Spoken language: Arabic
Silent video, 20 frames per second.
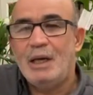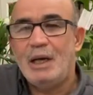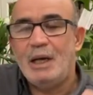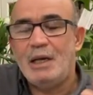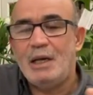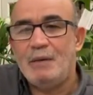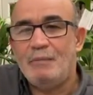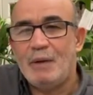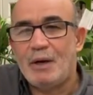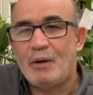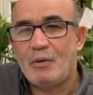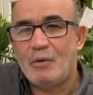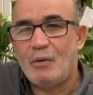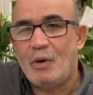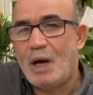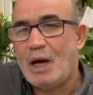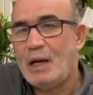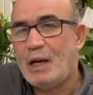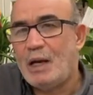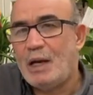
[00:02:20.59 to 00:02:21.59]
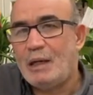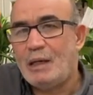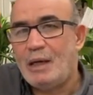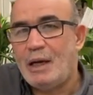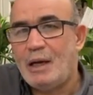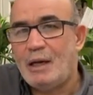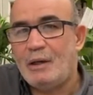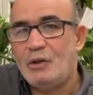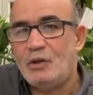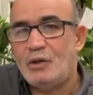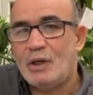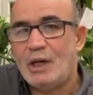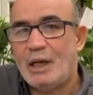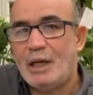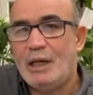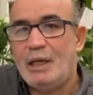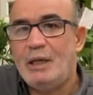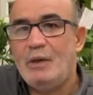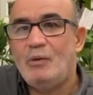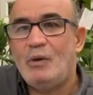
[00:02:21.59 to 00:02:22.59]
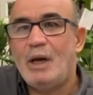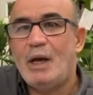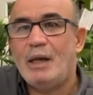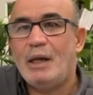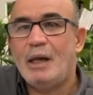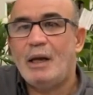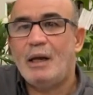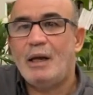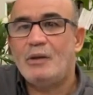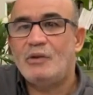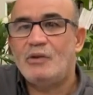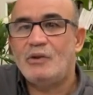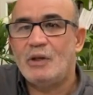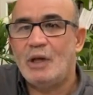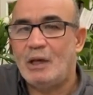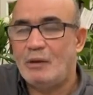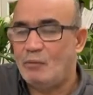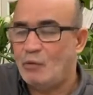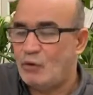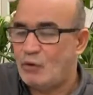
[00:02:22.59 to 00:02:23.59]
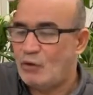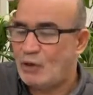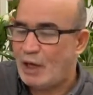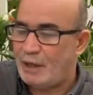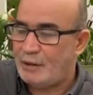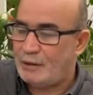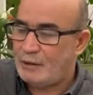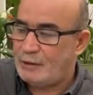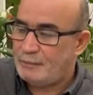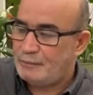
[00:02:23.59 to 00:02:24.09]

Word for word: اللي مروا على الكيان الإسرائيلي وكان يرأس الموساد